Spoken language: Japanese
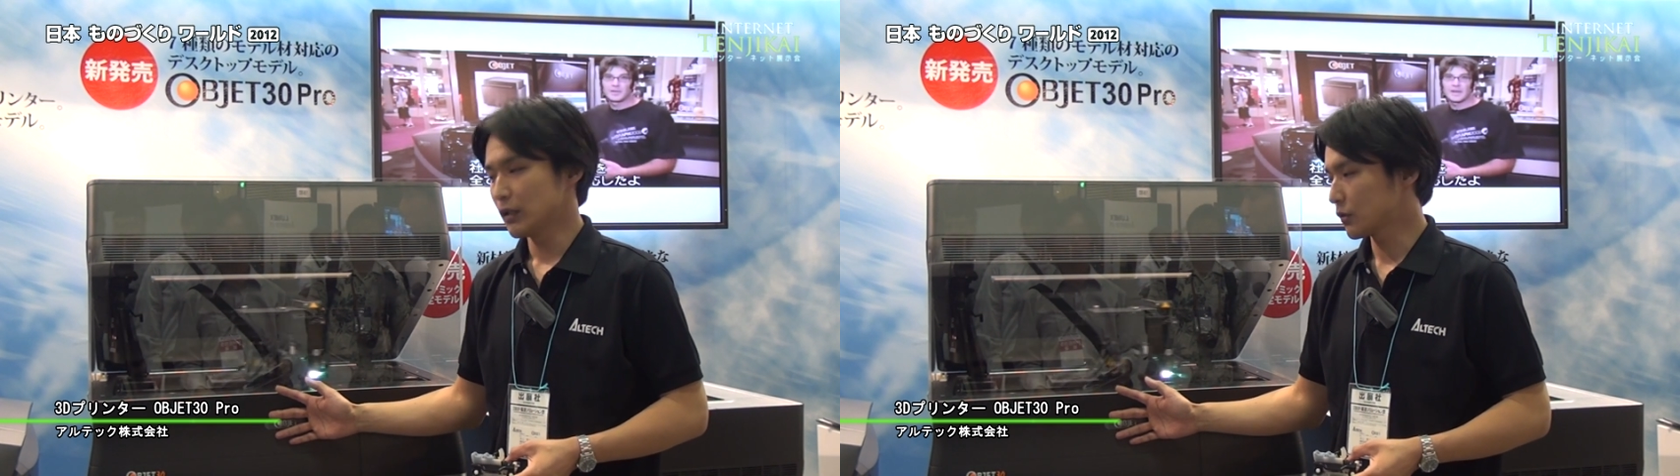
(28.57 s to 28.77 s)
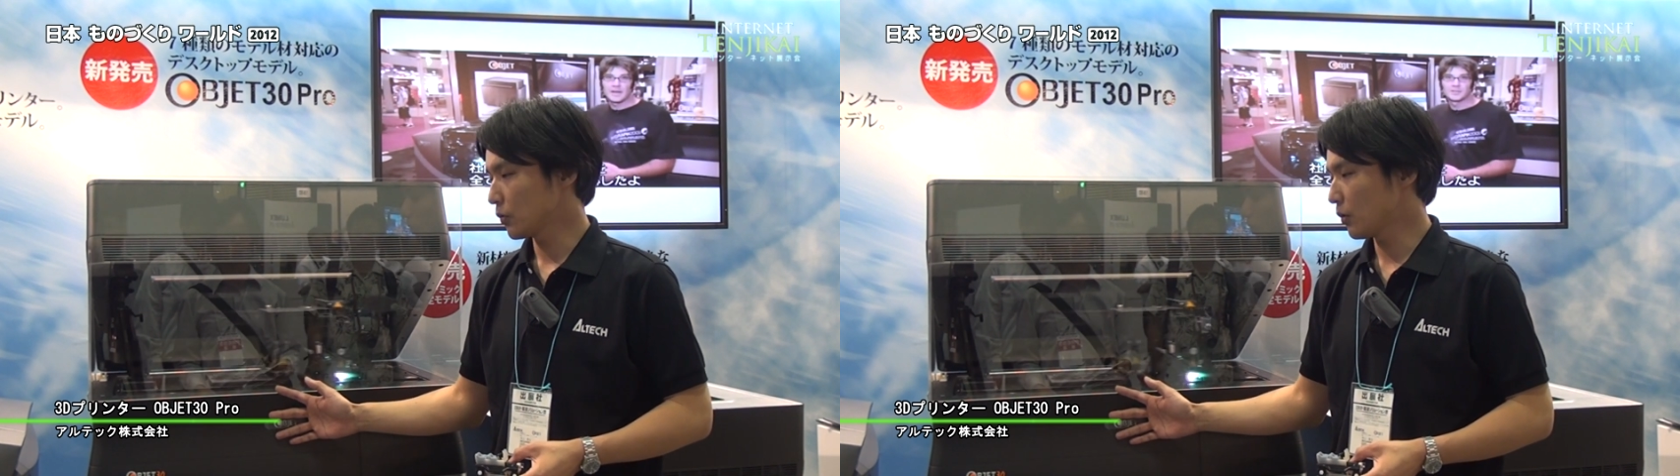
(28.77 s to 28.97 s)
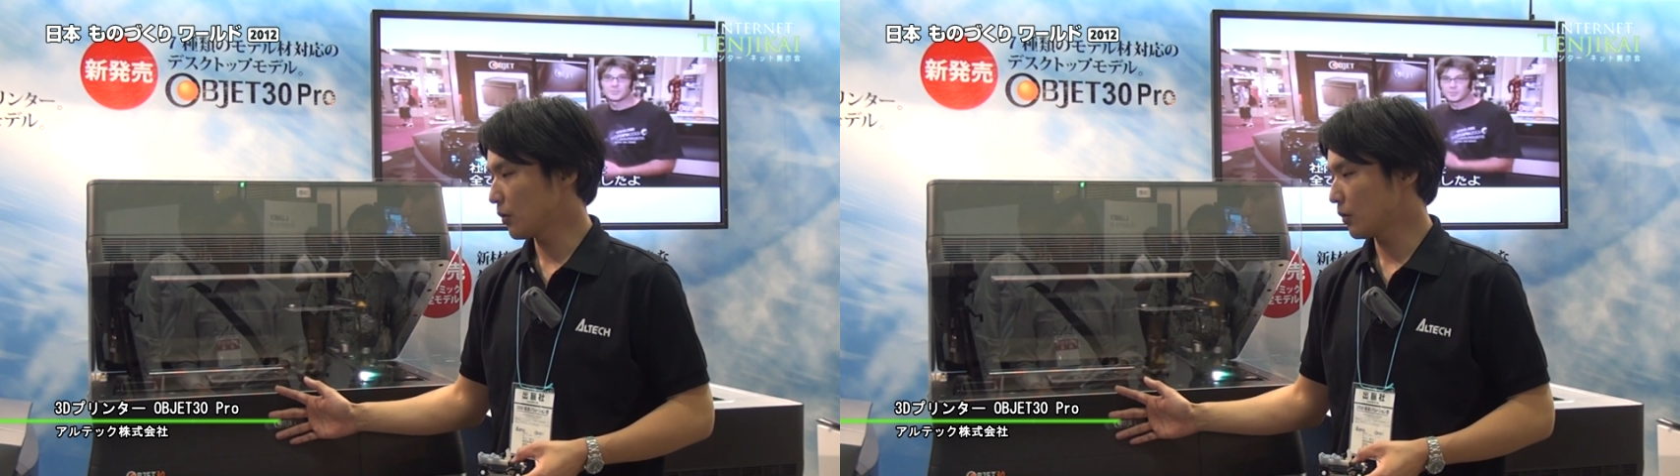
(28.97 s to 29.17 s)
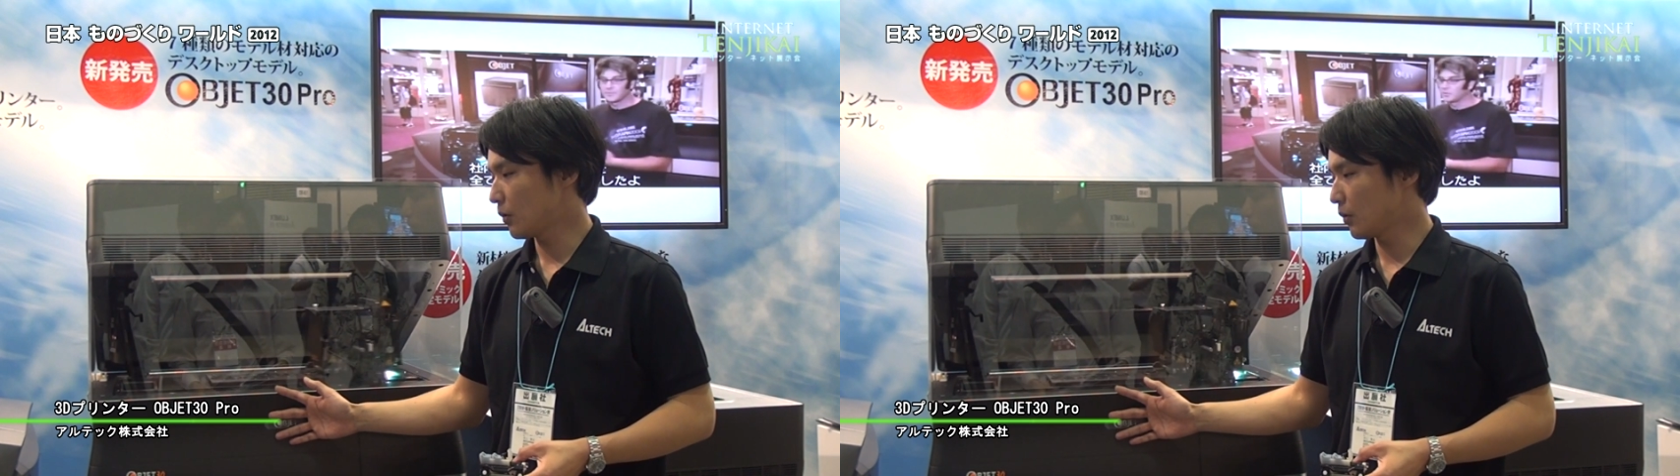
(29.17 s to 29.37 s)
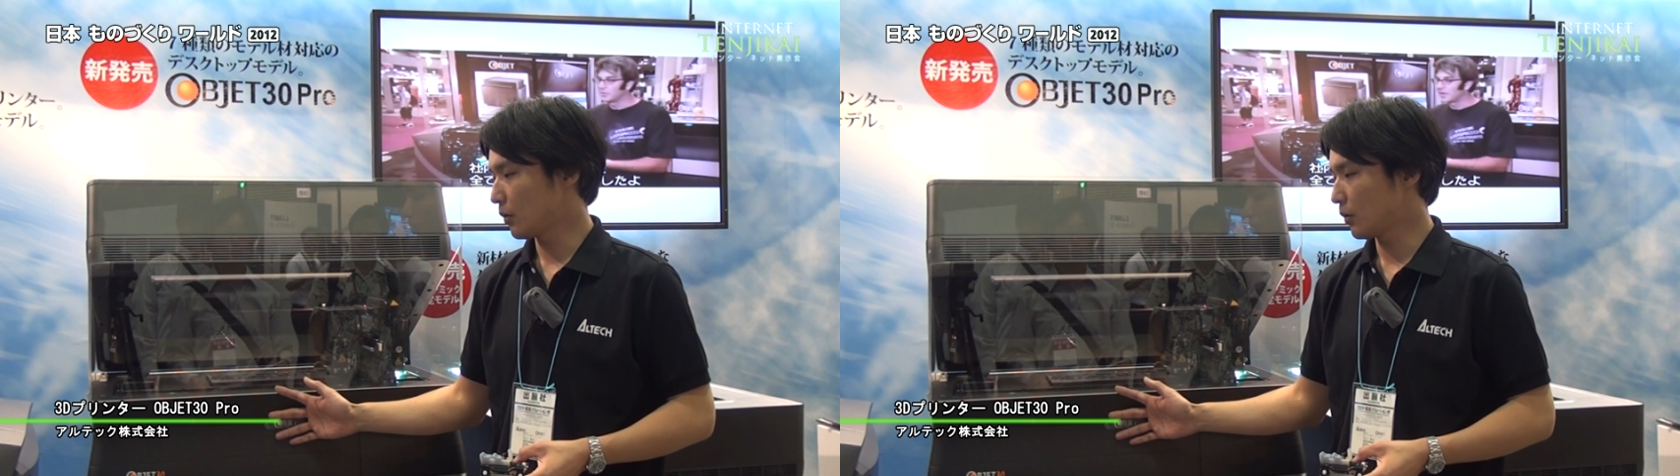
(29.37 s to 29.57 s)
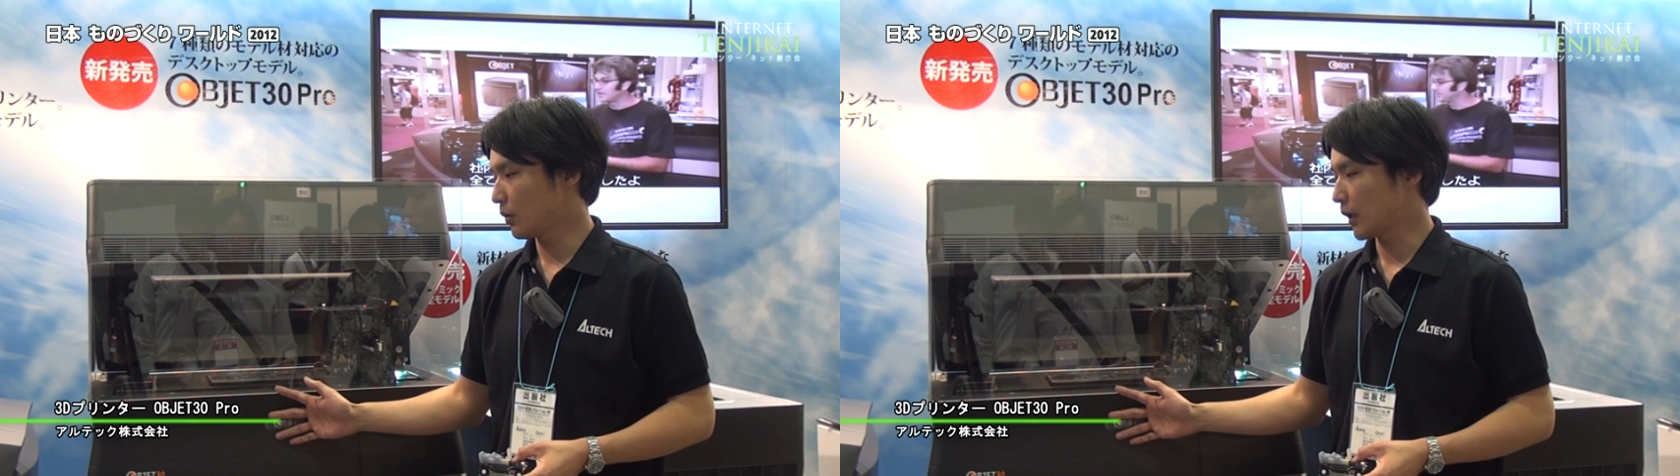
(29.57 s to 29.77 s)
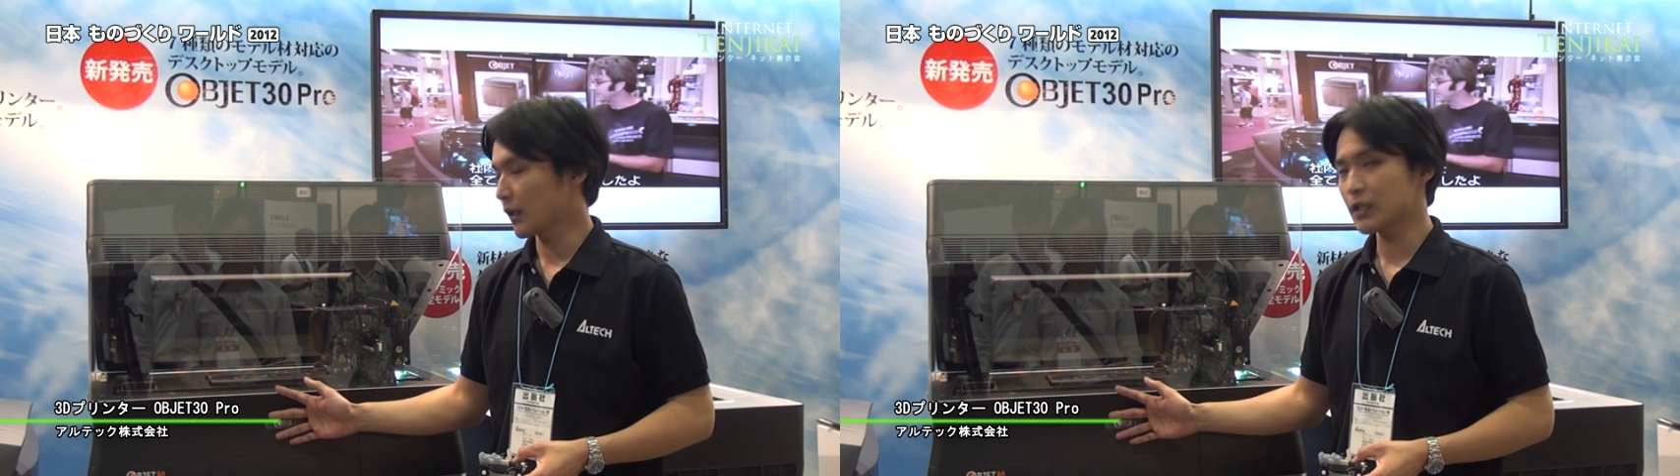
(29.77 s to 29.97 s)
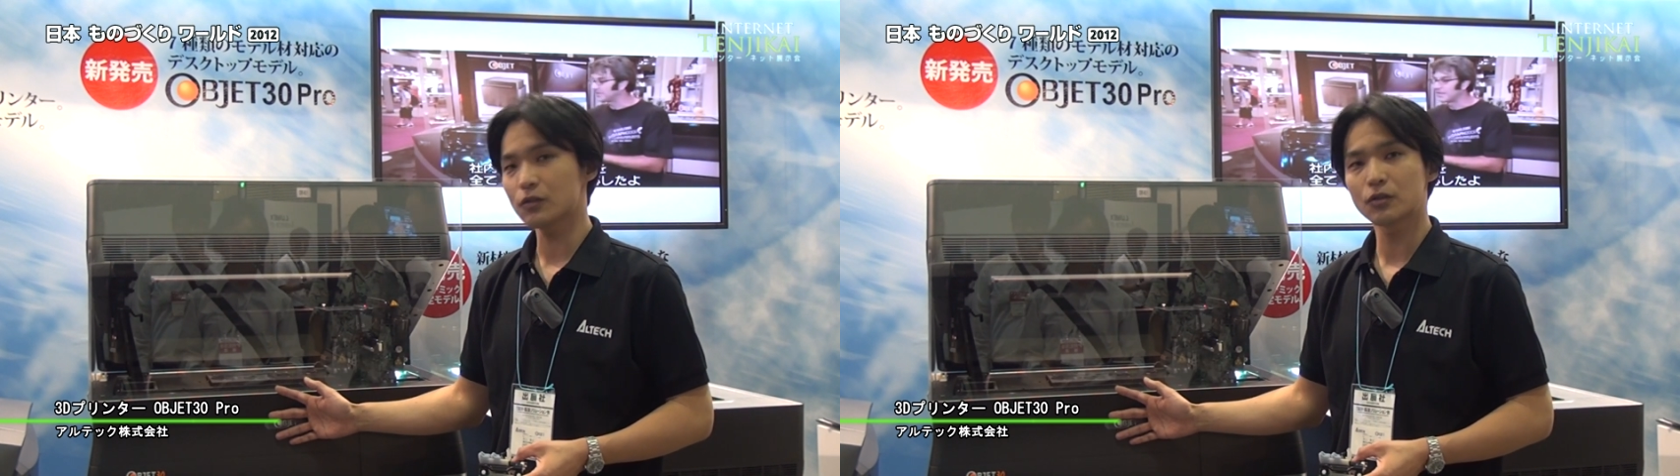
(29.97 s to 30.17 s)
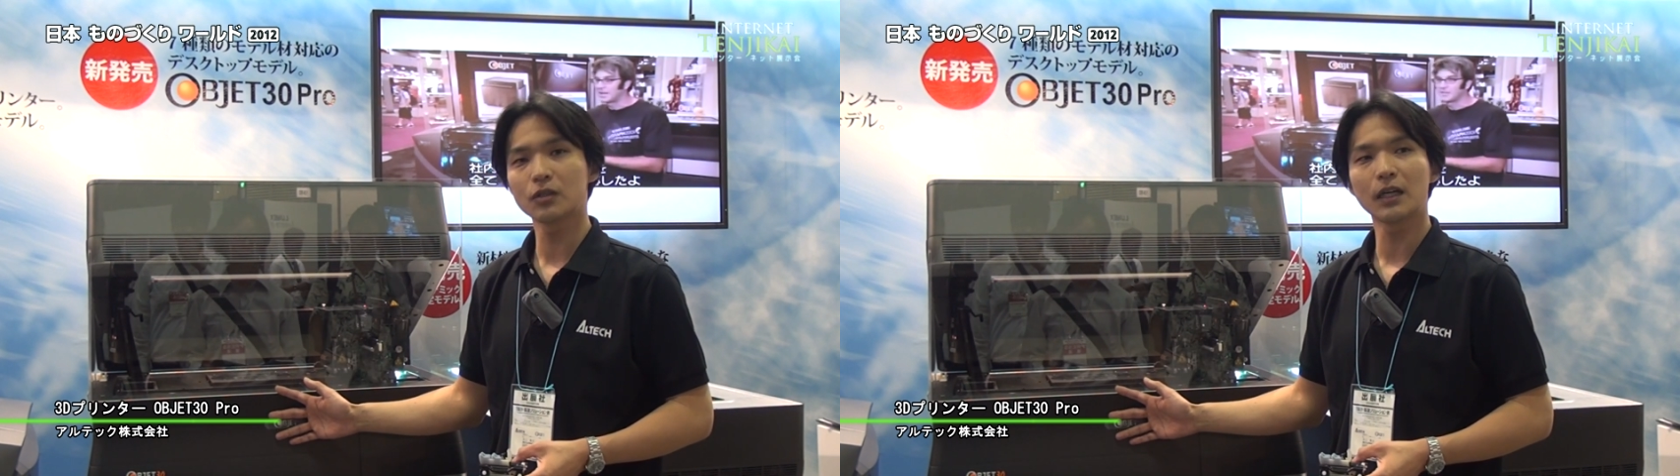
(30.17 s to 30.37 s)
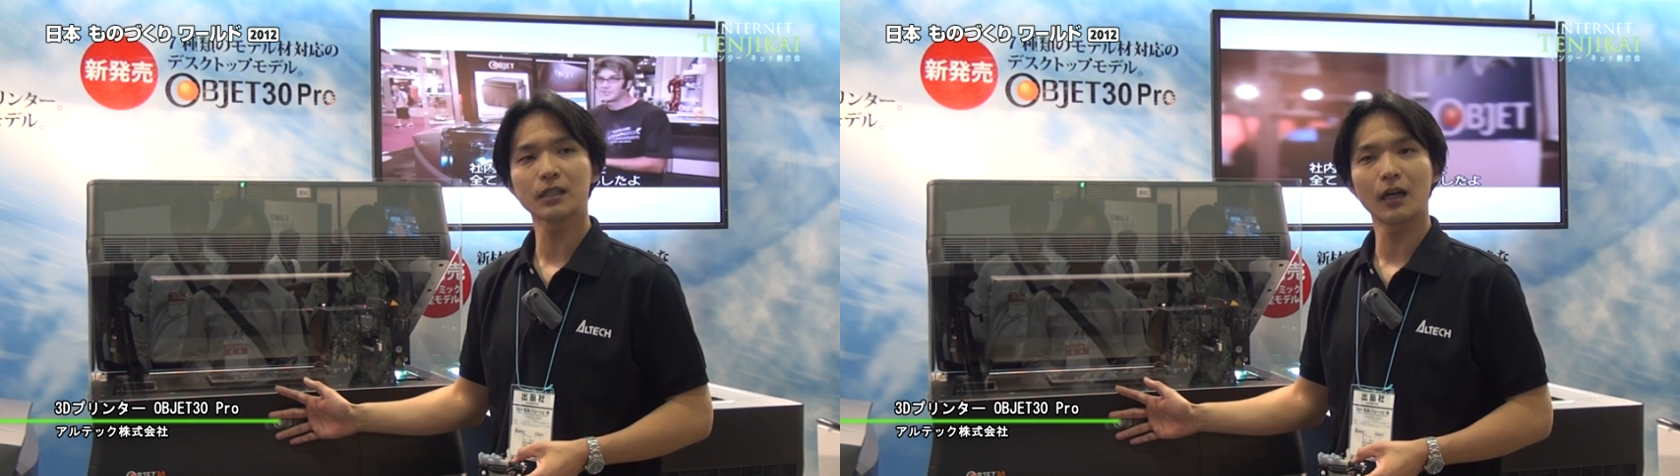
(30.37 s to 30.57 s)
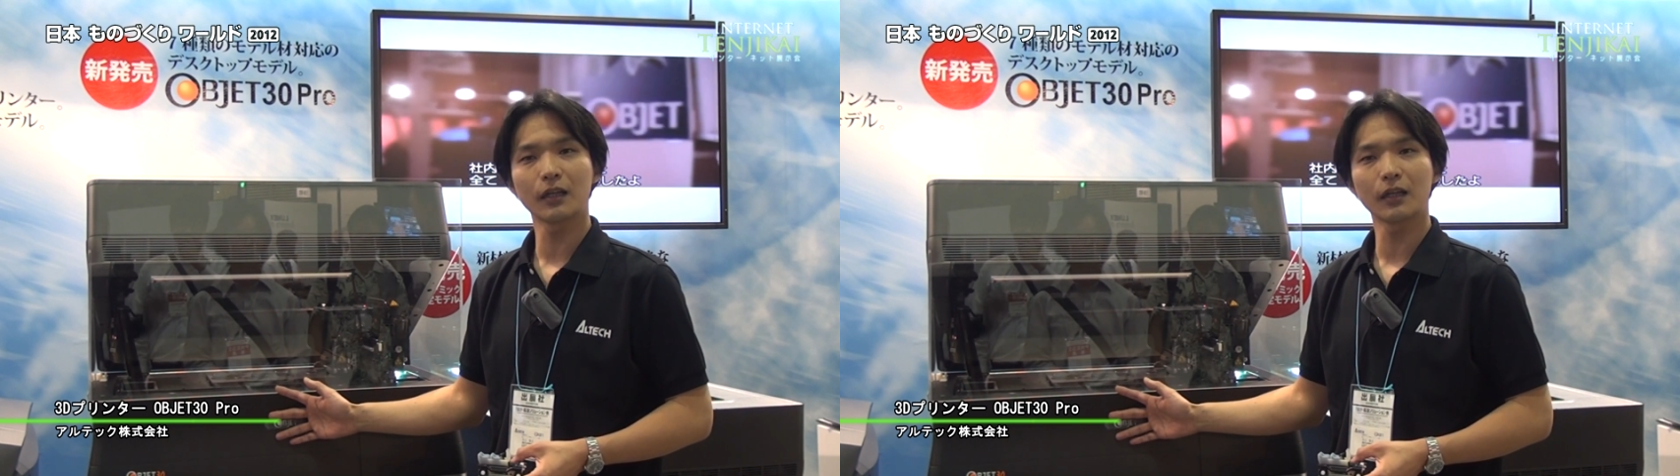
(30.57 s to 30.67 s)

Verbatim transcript: でその新しく追加さ